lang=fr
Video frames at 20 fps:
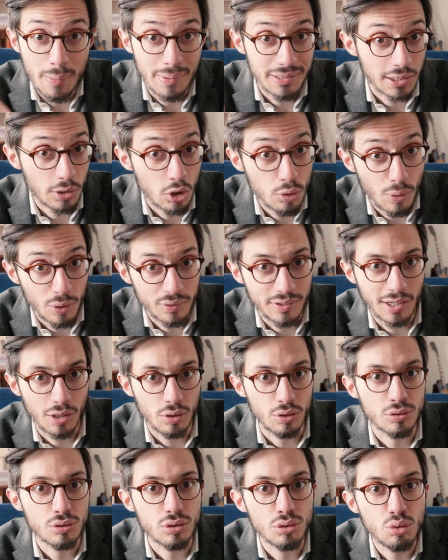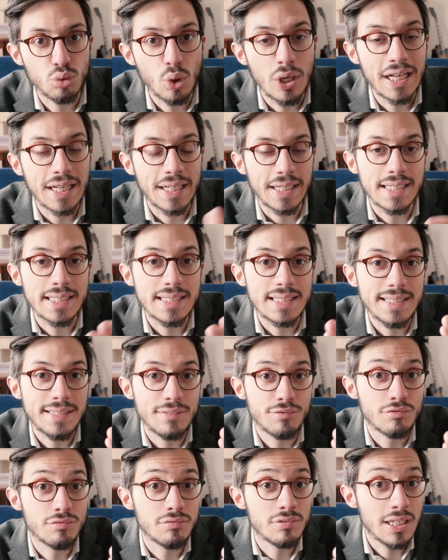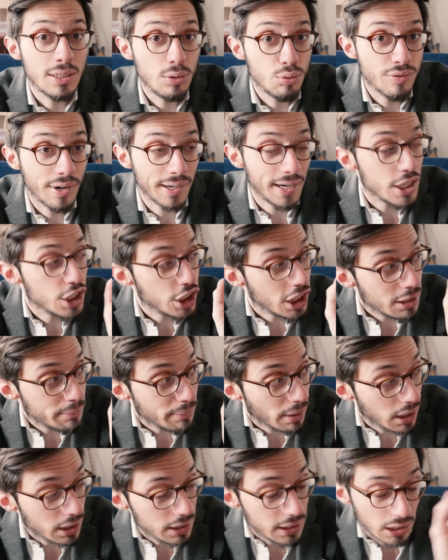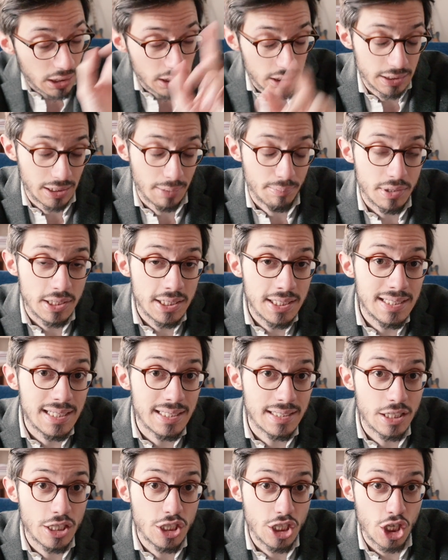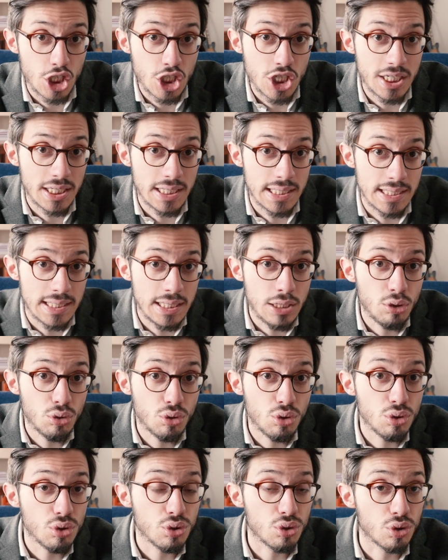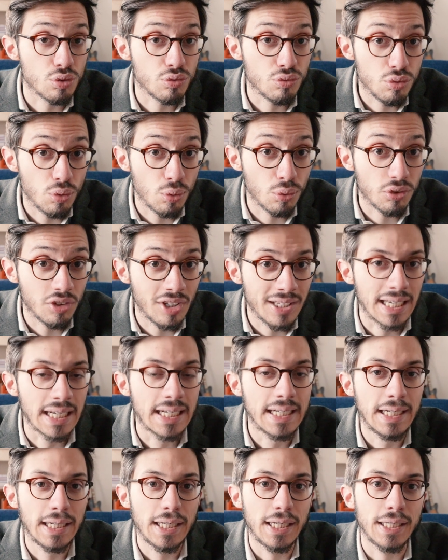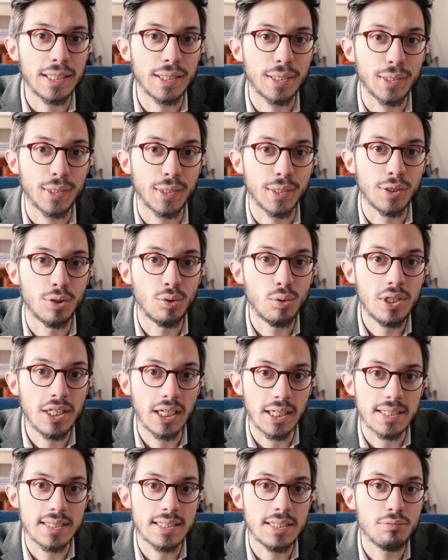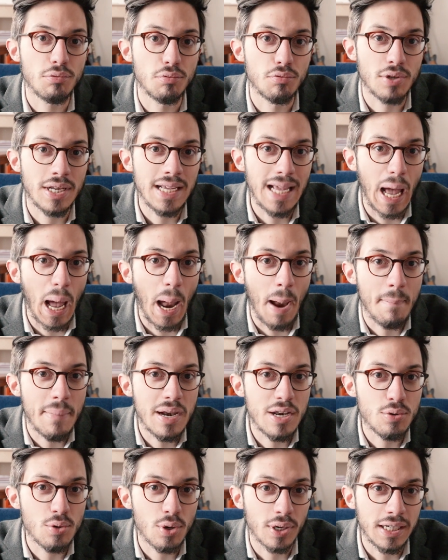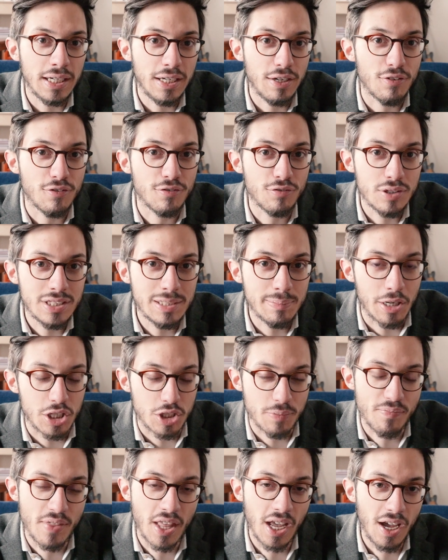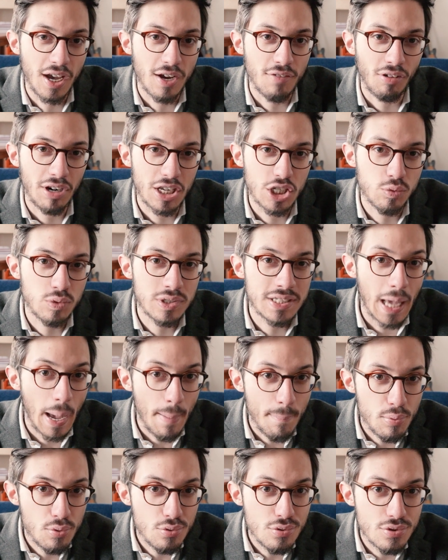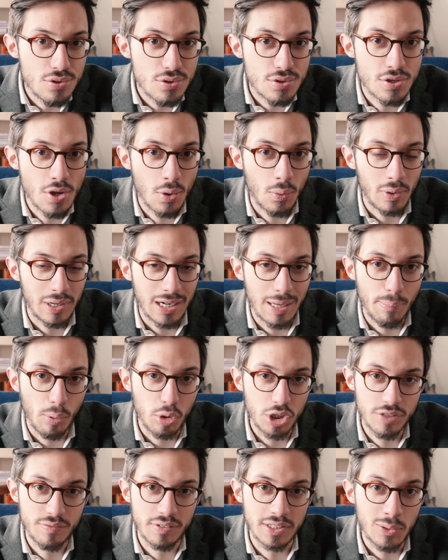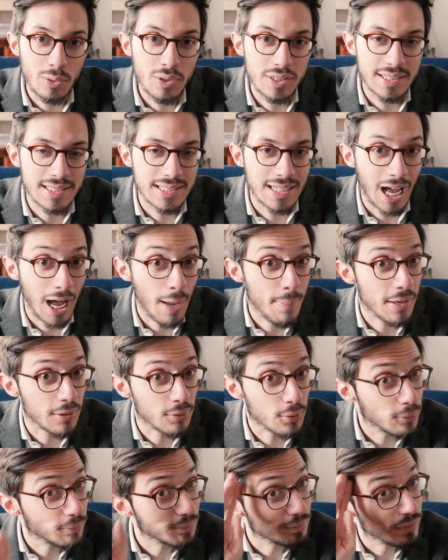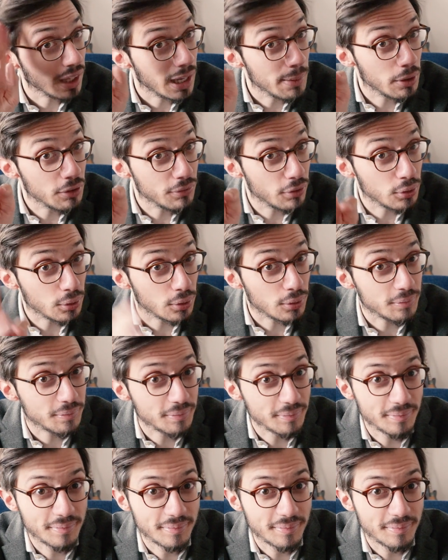à mettre un commentaire en dessous. Et si vous découvrez la chaîne, ben, il y, y, a un petit guide à télécharger ici que je vous conseille de lire si vous voulez améliorer vos images. Voilà, je vous dis à plus dans la prochaine vidéo et d'ici là, à bientôt et bonne photo